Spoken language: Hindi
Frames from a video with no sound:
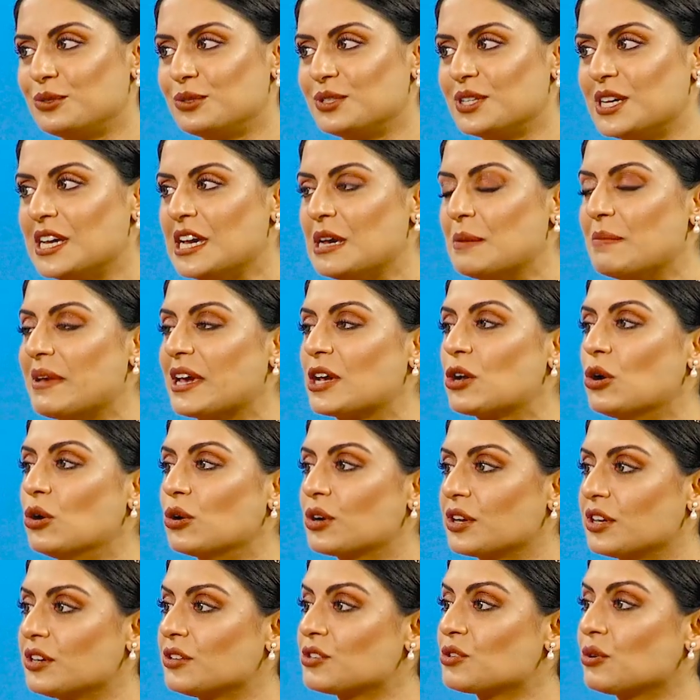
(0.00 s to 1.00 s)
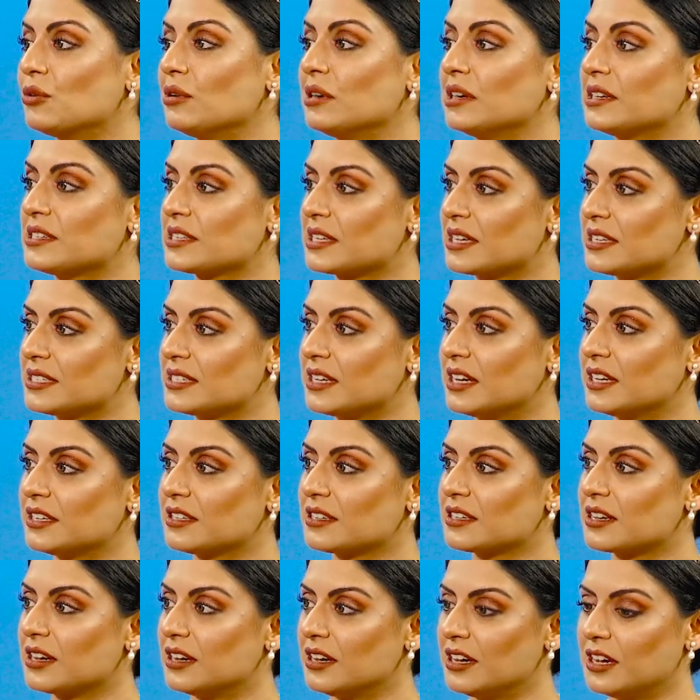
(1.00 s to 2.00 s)
फूड मैं कोकोनट ऑयल के साथ
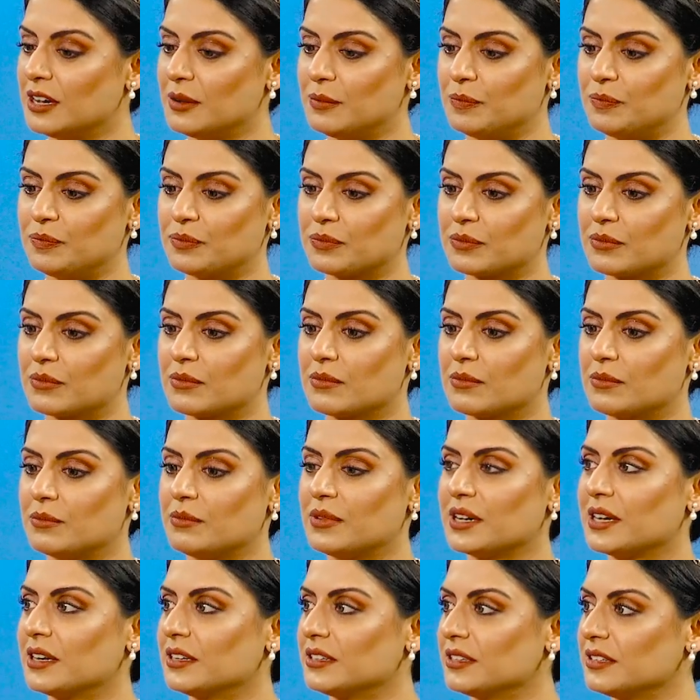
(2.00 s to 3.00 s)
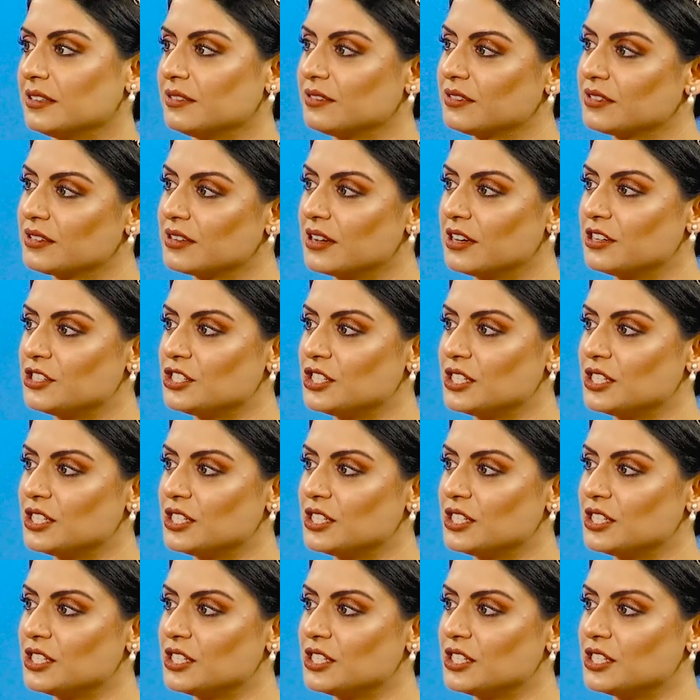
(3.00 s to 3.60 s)
पकाते हैं हर